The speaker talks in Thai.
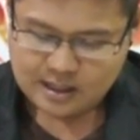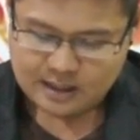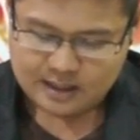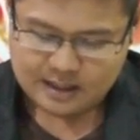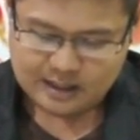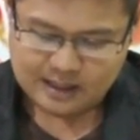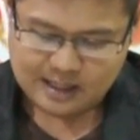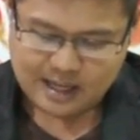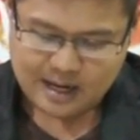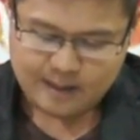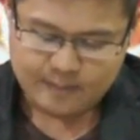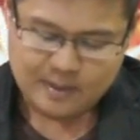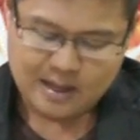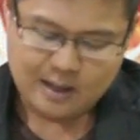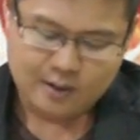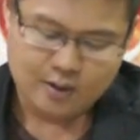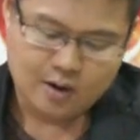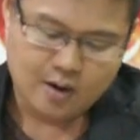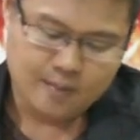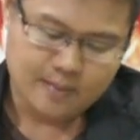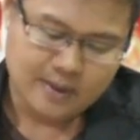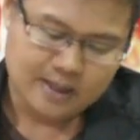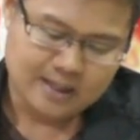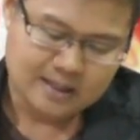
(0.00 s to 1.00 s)
นะครับแล้ว
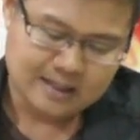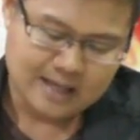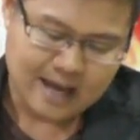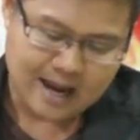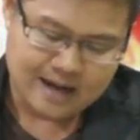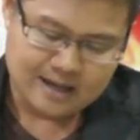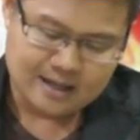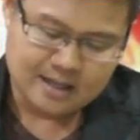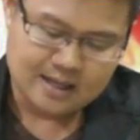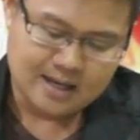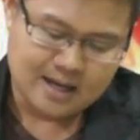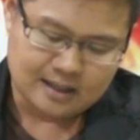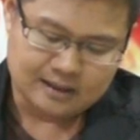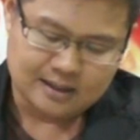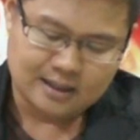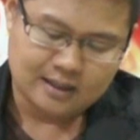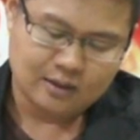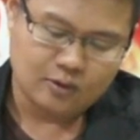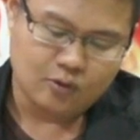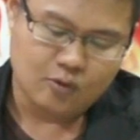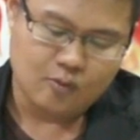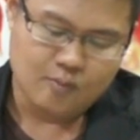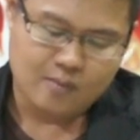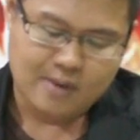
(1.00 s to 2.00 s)
ก็พระจันทร์เนี่ย
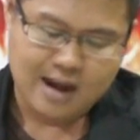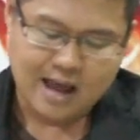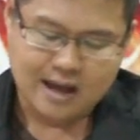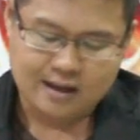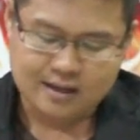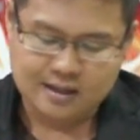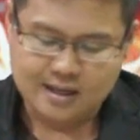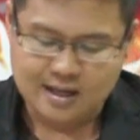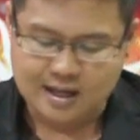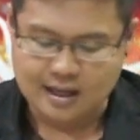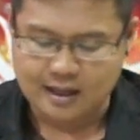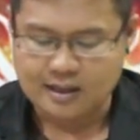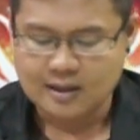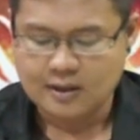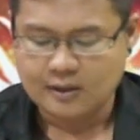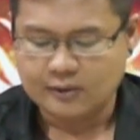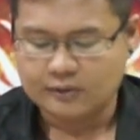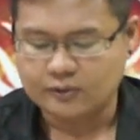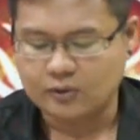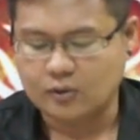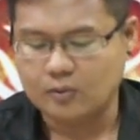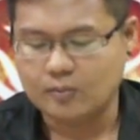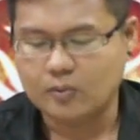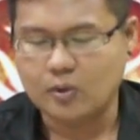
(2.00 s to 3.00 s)
ที่กุมรักเนี่ย
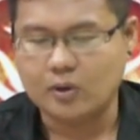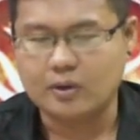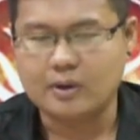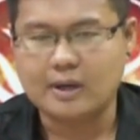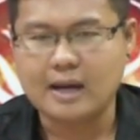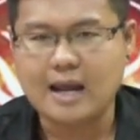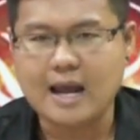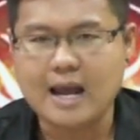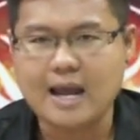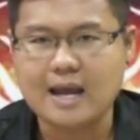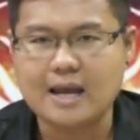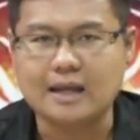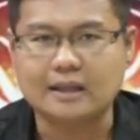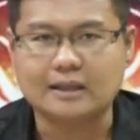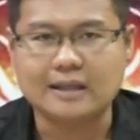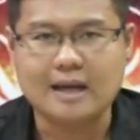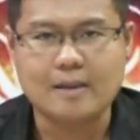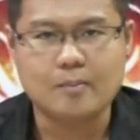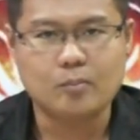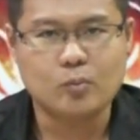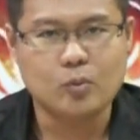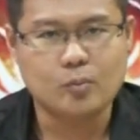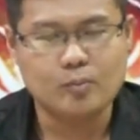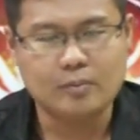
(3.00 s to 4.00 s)
ส่งผลให้
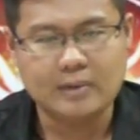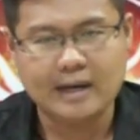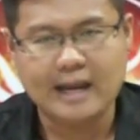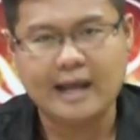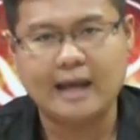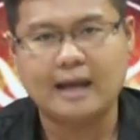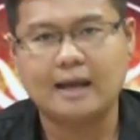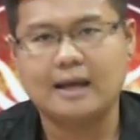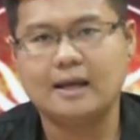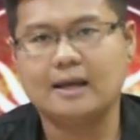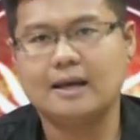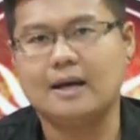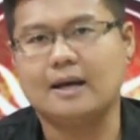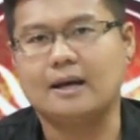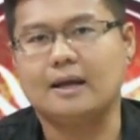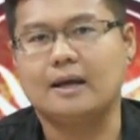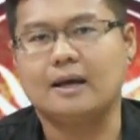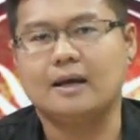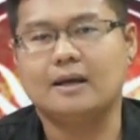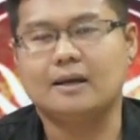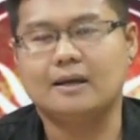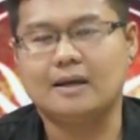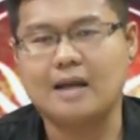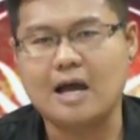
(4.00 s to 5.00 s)
ทำบมุมเล็งกับ
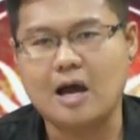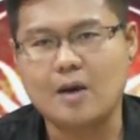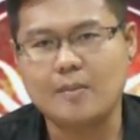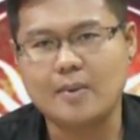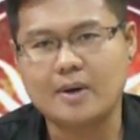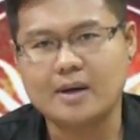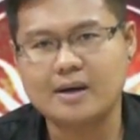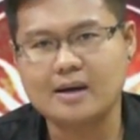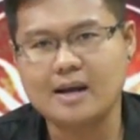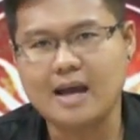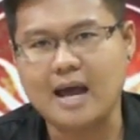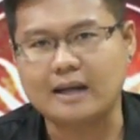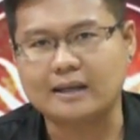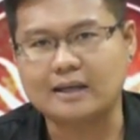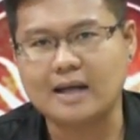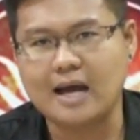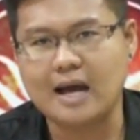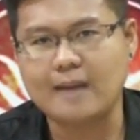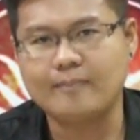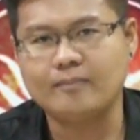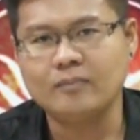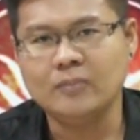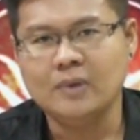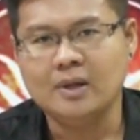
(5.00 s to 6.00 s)
ดาวพฤหัสค
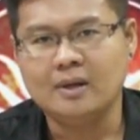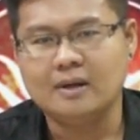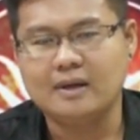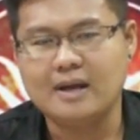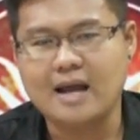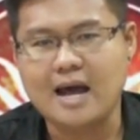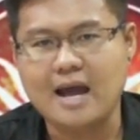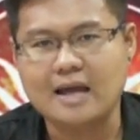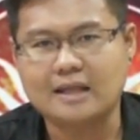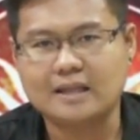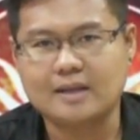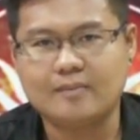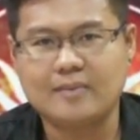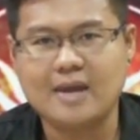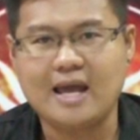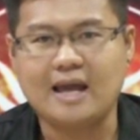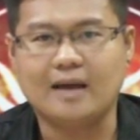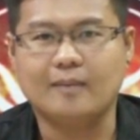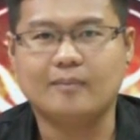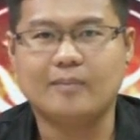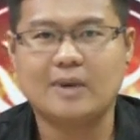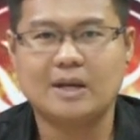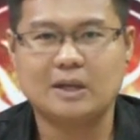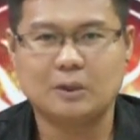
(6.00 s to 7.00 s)
รับได้ตำแหน่
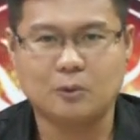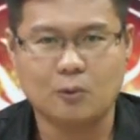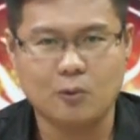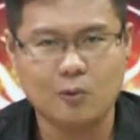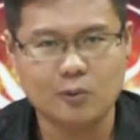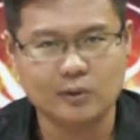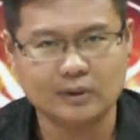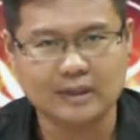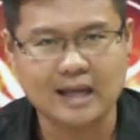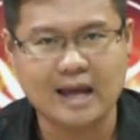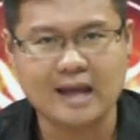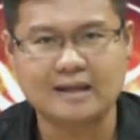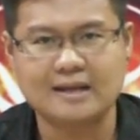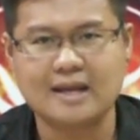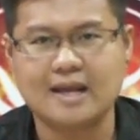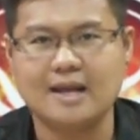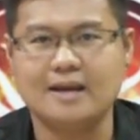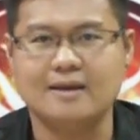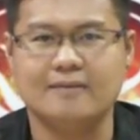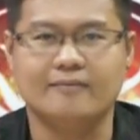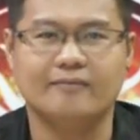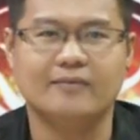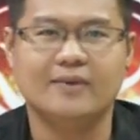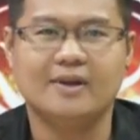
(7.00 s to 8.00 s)
งเป็นคู่ธาตุดิ
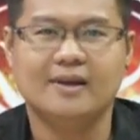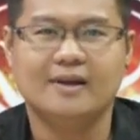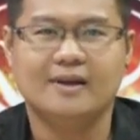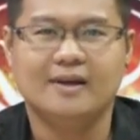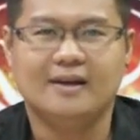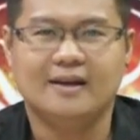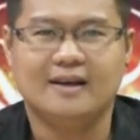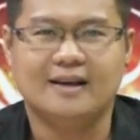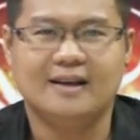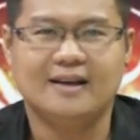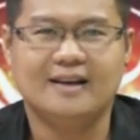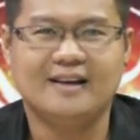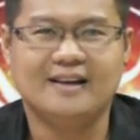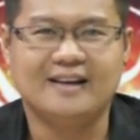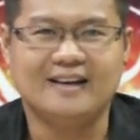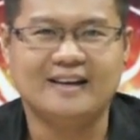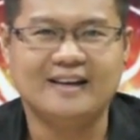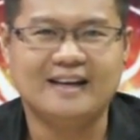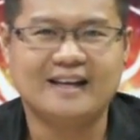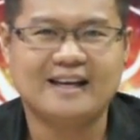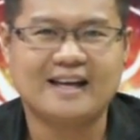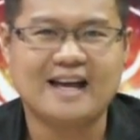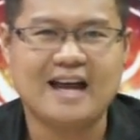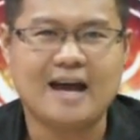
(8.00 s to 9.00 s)
นเออ
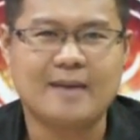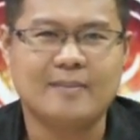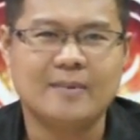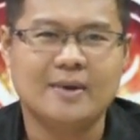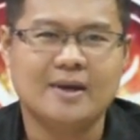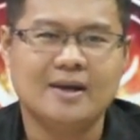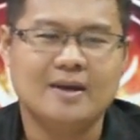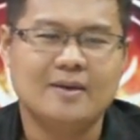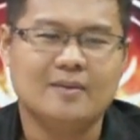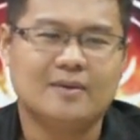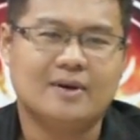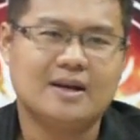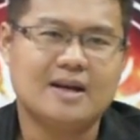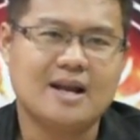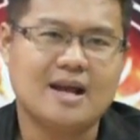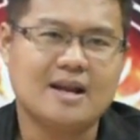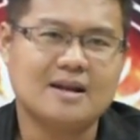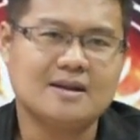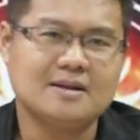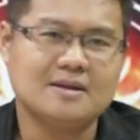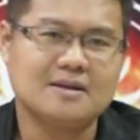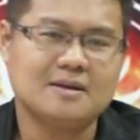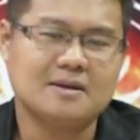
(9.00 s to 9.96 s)
นะครับเพราะฉะนั้น